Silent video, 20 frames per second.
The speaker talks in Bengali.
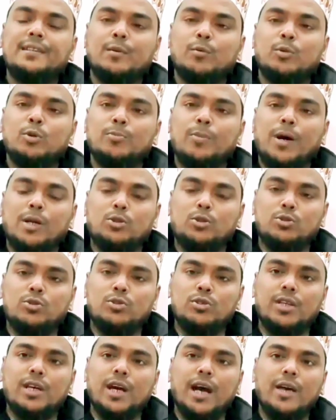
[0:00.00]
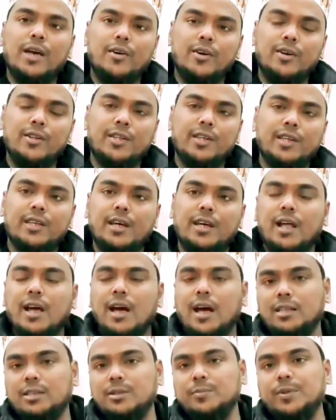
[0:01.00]
যেমন বাসন্তী হাইওয়েতে যারা
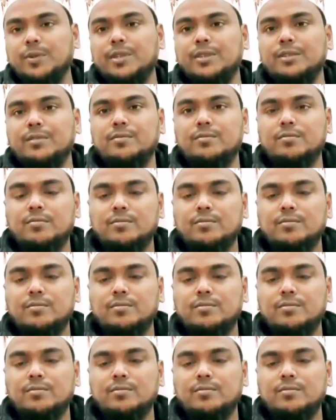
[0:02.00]
আসবেন